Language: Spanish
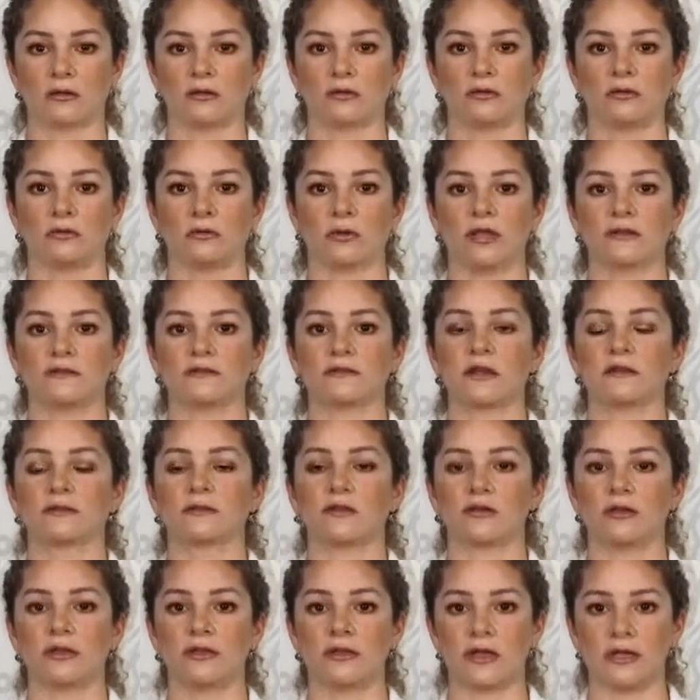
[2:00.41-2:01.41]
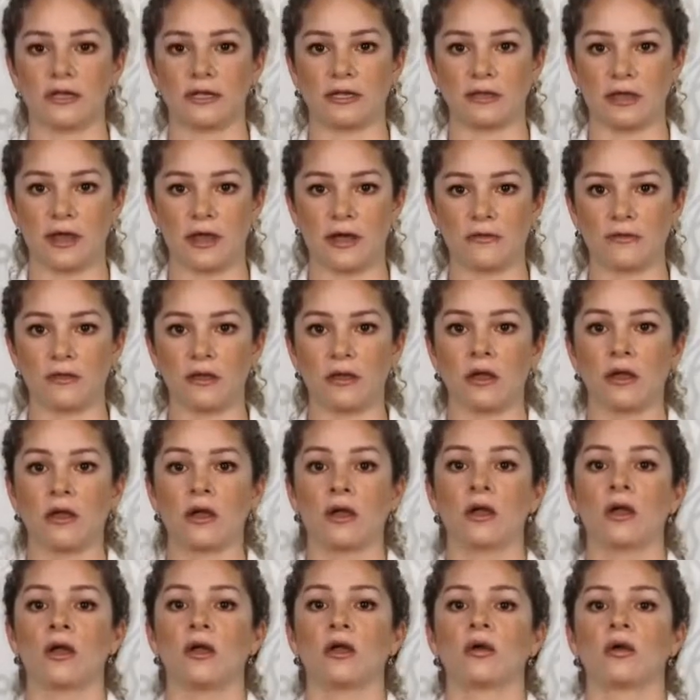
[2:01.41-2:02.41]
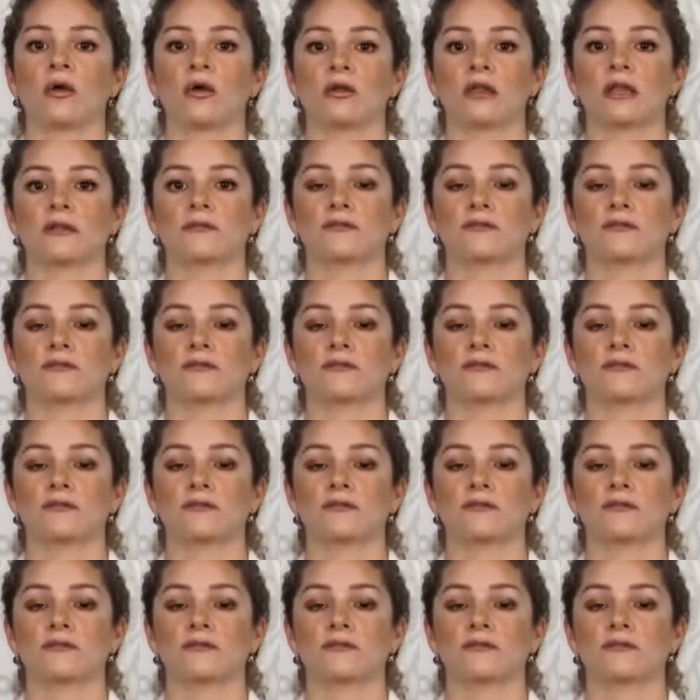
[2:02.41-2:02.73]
Nuestra solidaridad con las